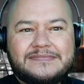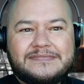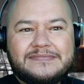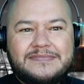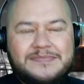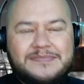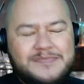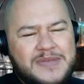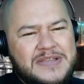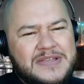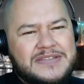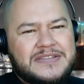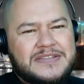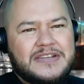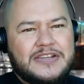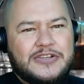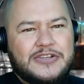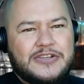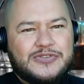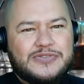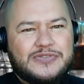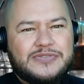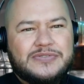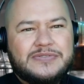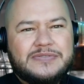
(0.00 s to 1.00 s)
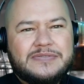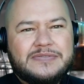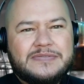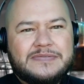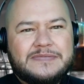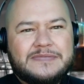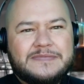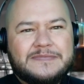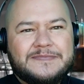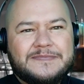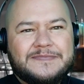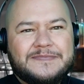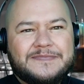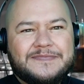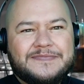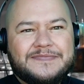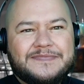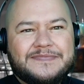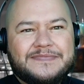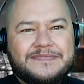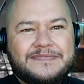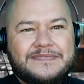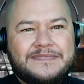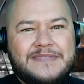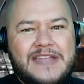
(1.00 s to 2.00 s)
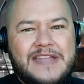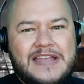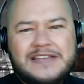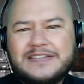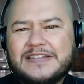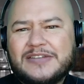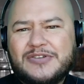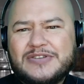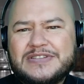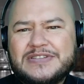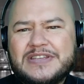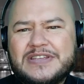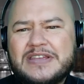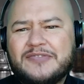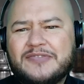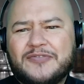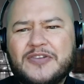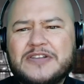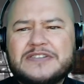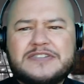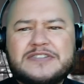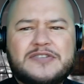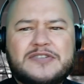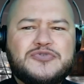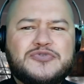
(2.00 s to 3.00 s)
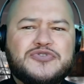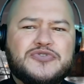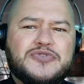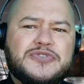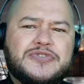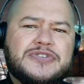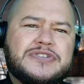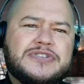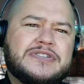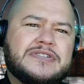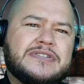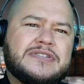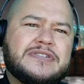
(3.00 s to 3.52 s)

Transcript: Pense nisso. Esta é a nossa reflexão de hoje.